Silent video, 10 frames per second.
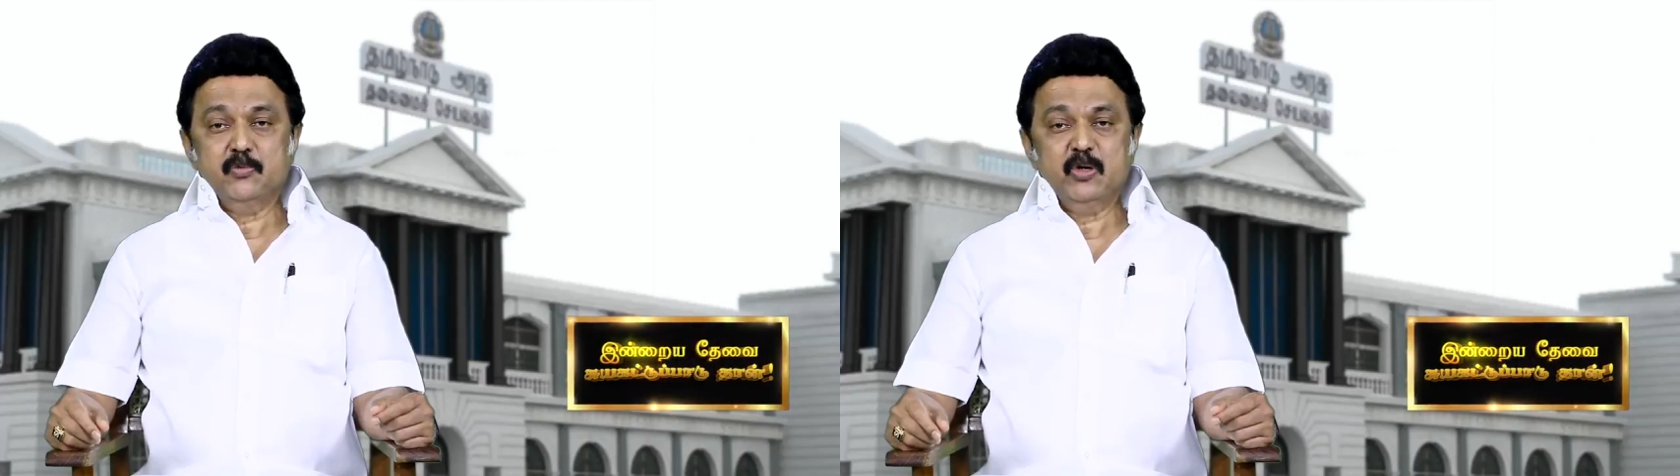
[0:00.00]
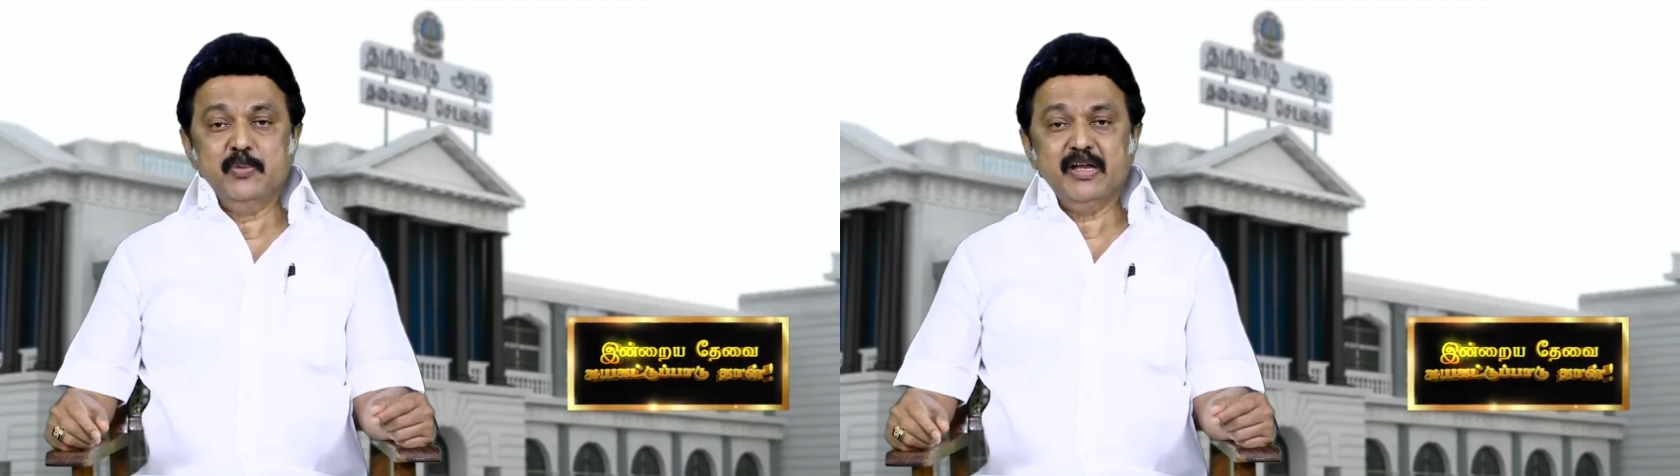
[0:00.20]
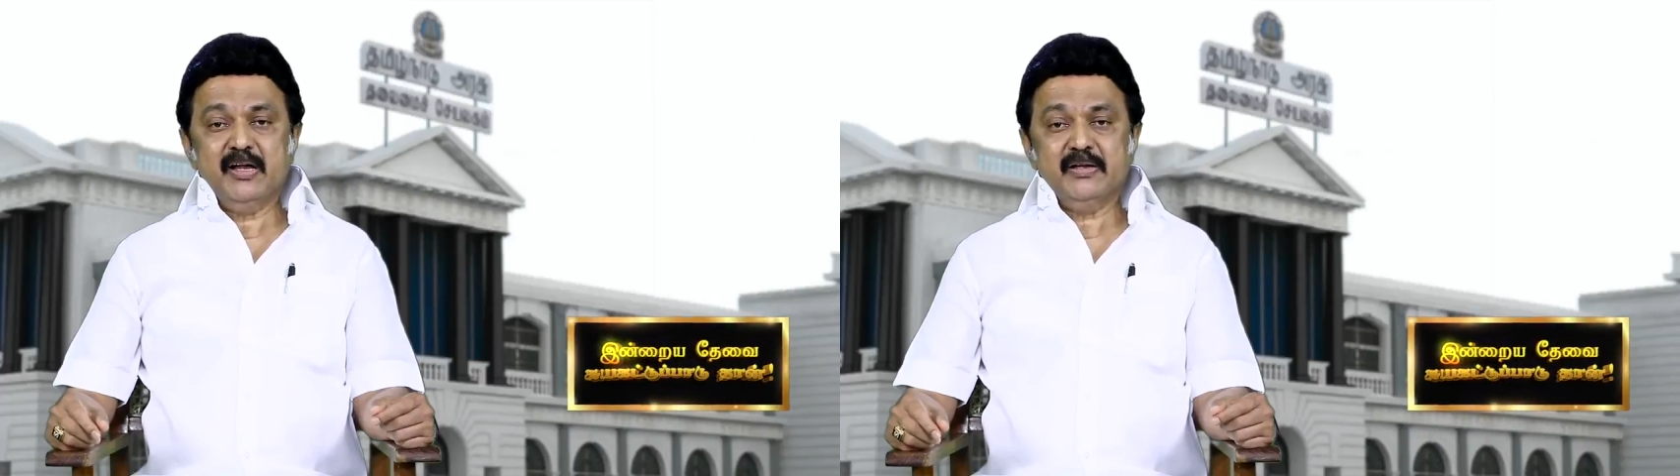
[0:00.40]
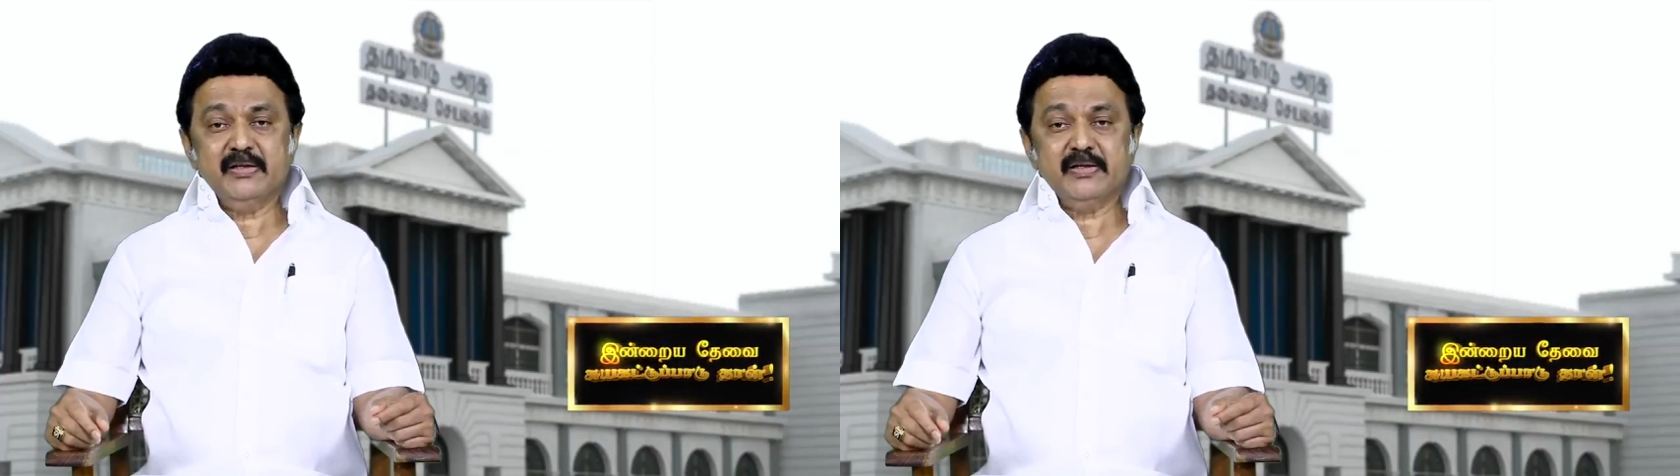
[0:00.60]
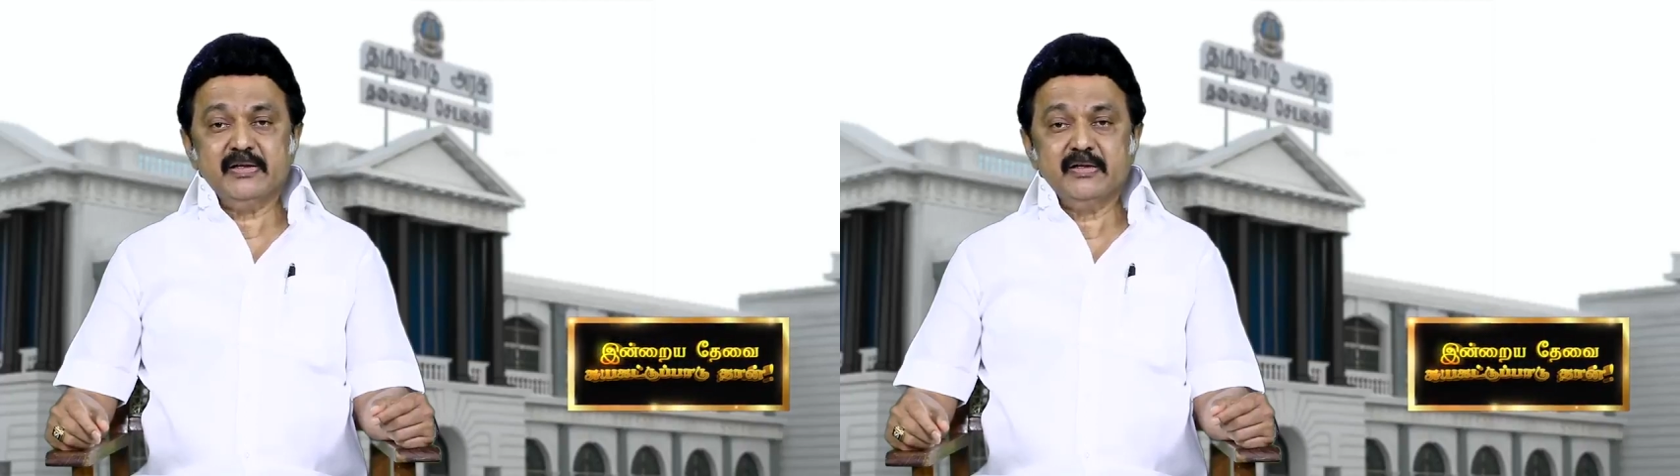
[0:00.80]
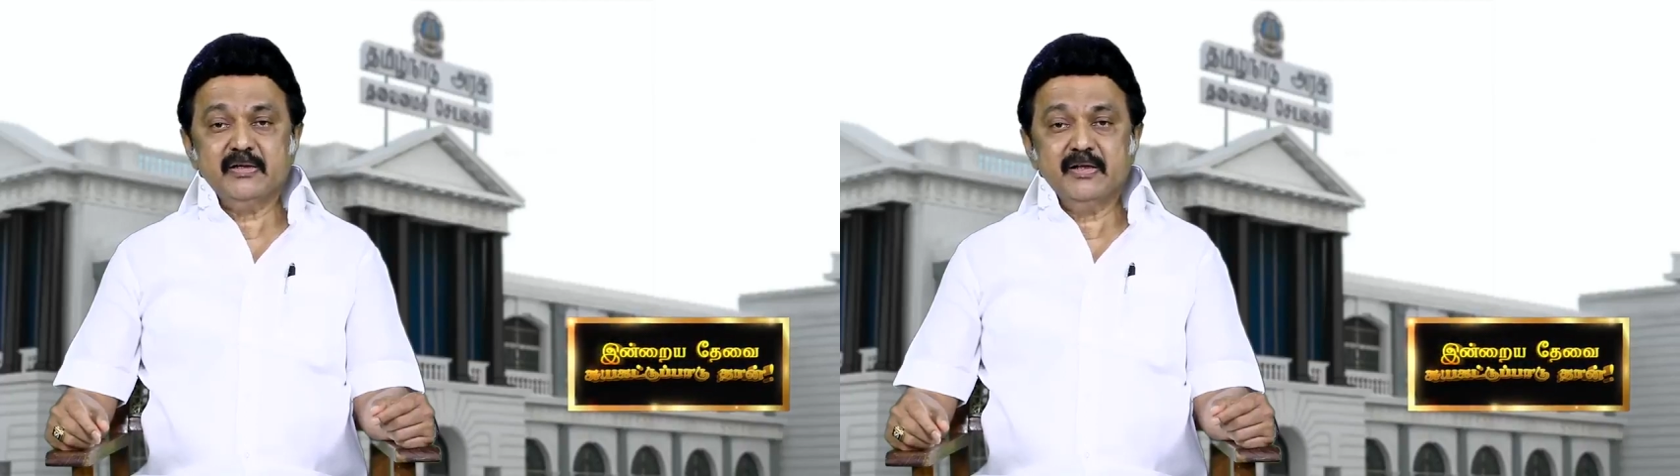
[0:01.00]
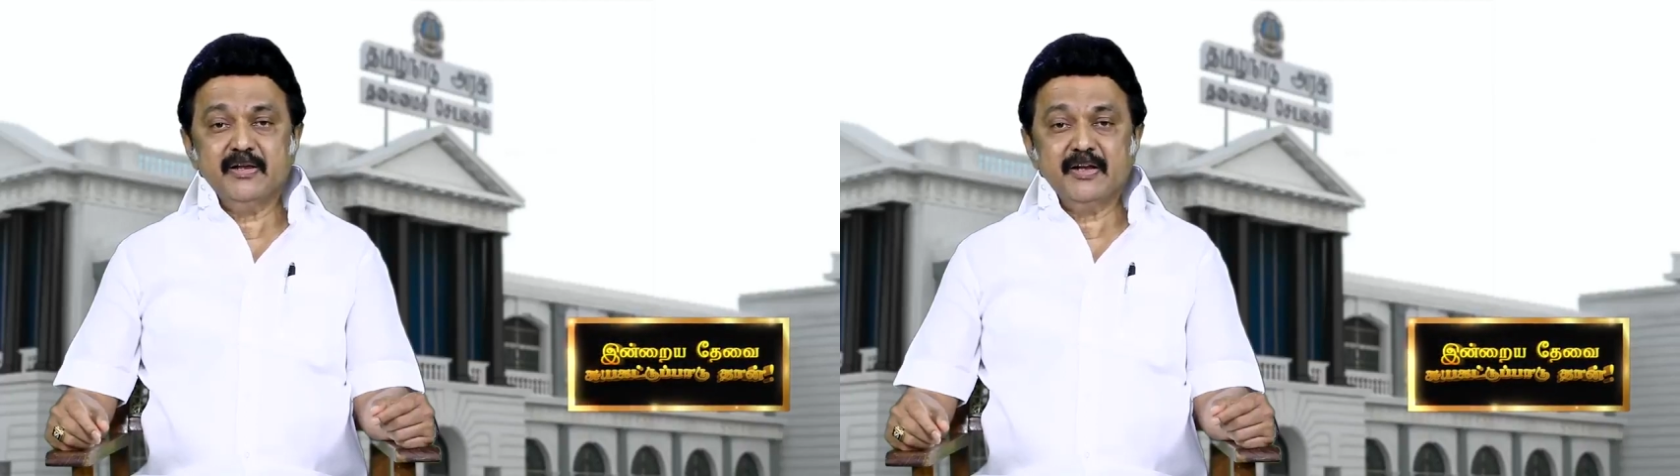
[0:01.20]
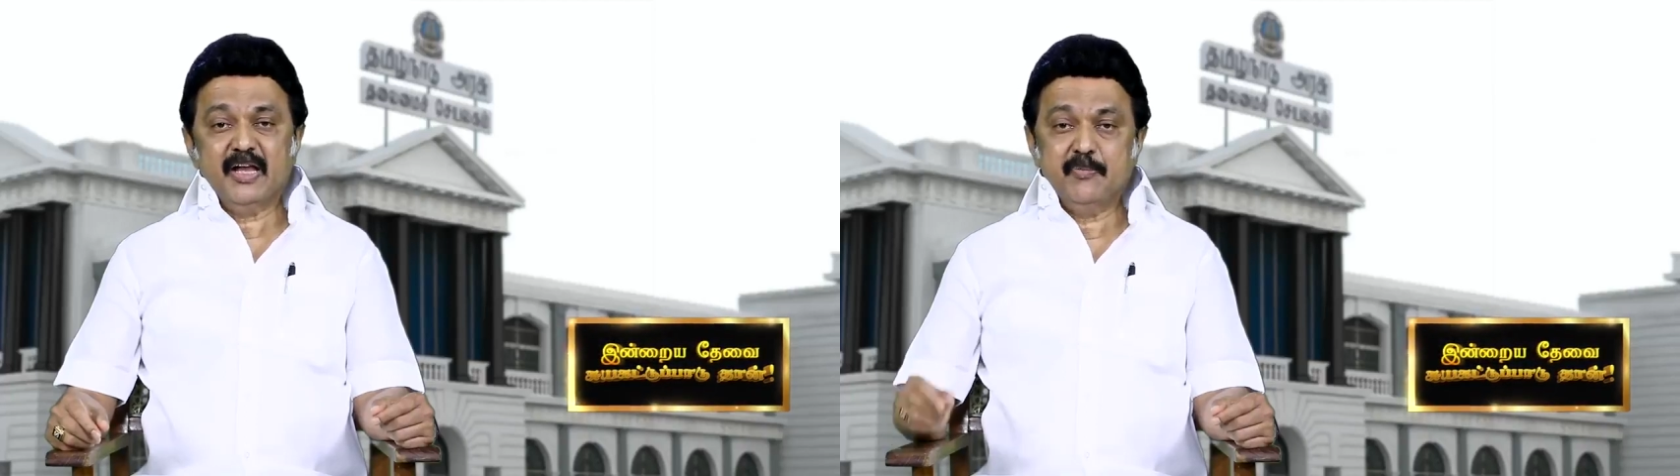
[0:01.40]
முழுமையாக
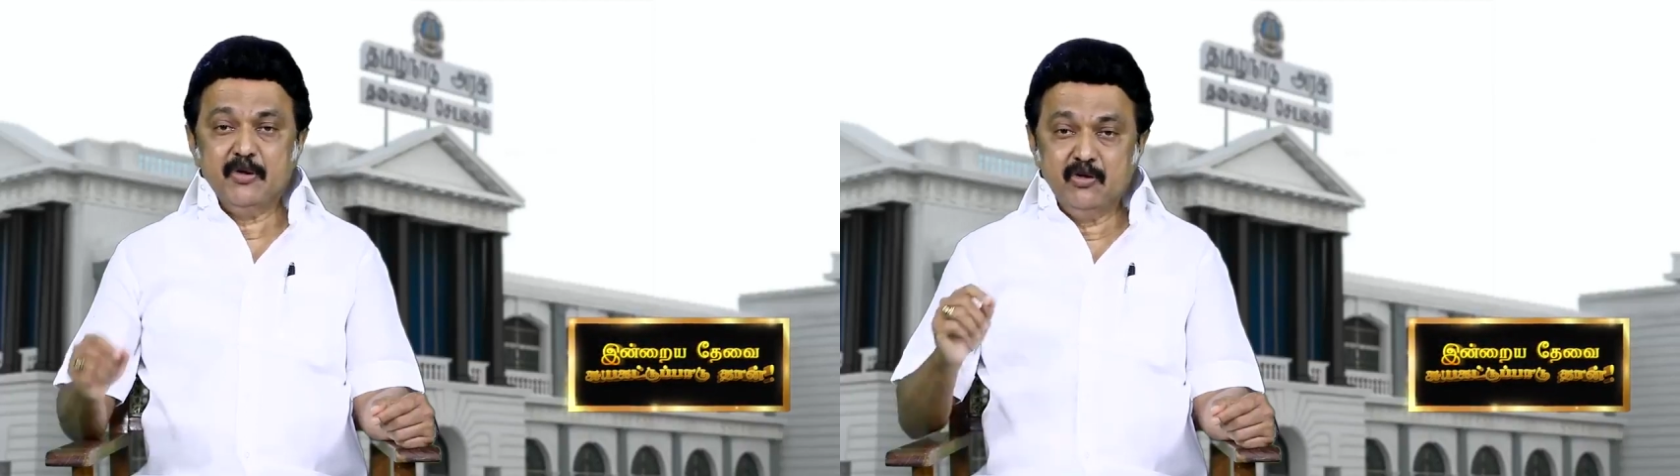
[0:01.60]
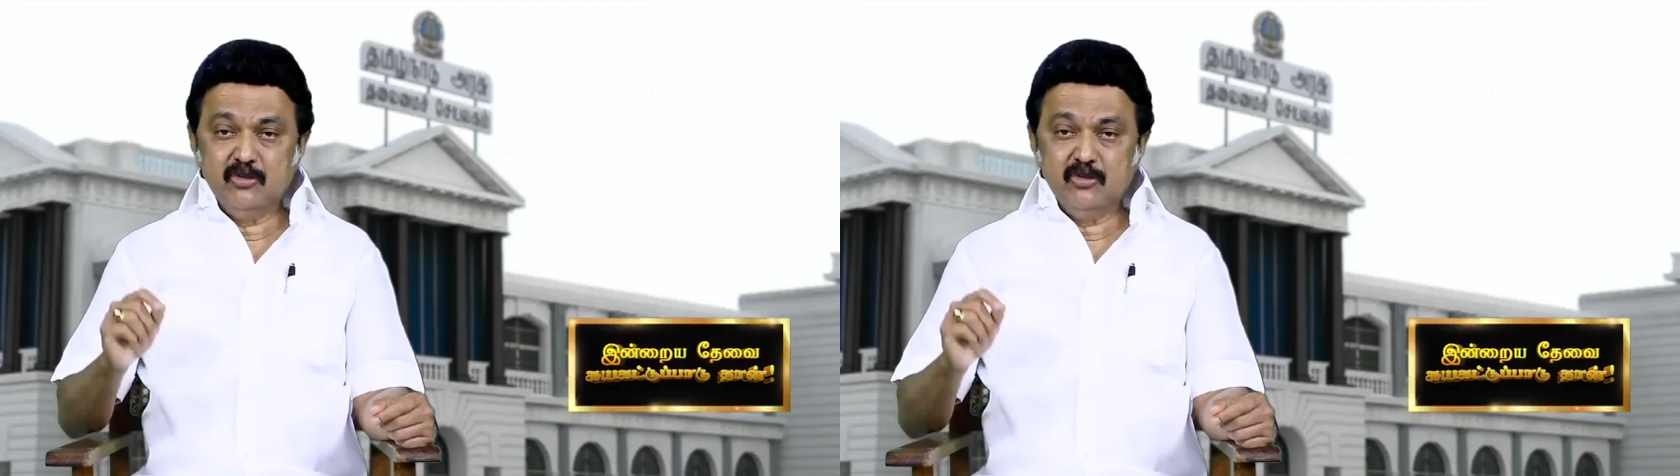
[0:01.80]
நாம்